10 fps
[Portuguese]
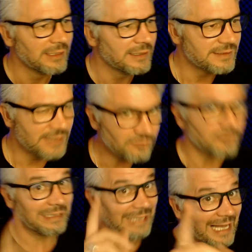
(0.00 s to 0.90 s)
certo?
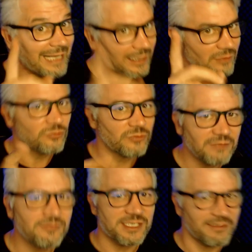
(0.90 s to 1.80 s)
Garanto que
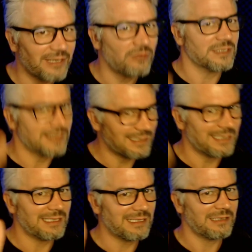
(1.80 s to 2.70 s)
você vai
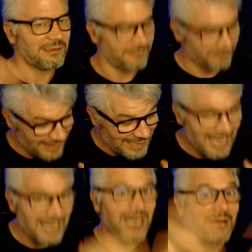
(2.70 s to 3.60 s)
gostar, vai
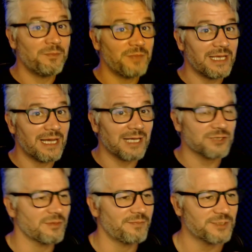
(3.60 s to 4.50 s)
ampliar a
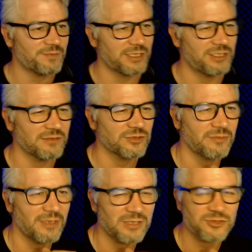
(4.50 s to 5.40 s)
sua perspectiva
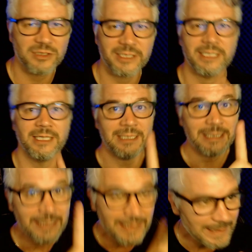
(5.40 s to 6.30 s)
sobre a maçonaria.
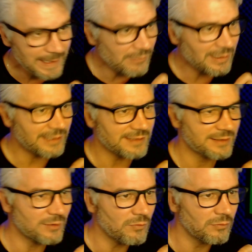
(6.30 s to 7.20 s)
Então a
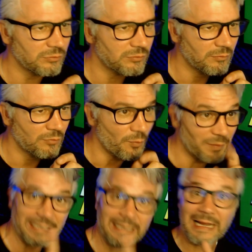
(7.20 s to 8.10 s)
questão
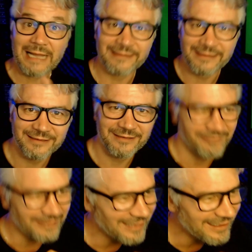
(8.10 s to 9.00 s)
complicada aqui, na
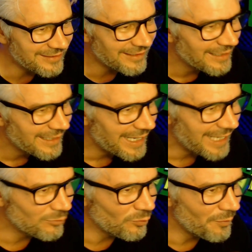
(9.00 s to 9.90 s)
verdade,
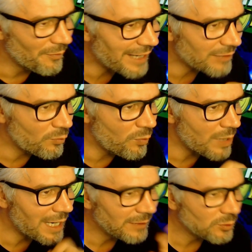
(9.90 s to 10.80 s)
é do Marco
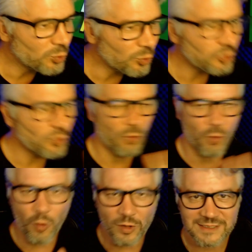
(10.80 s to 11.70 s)
Antônio
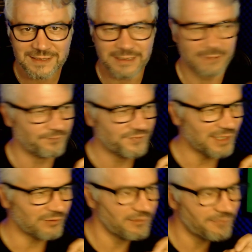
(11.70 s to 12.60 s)
Costa,
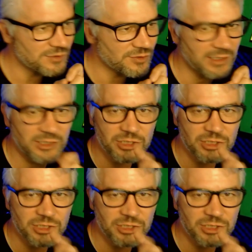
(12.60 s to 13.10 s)
certo? Ele fez o seguinte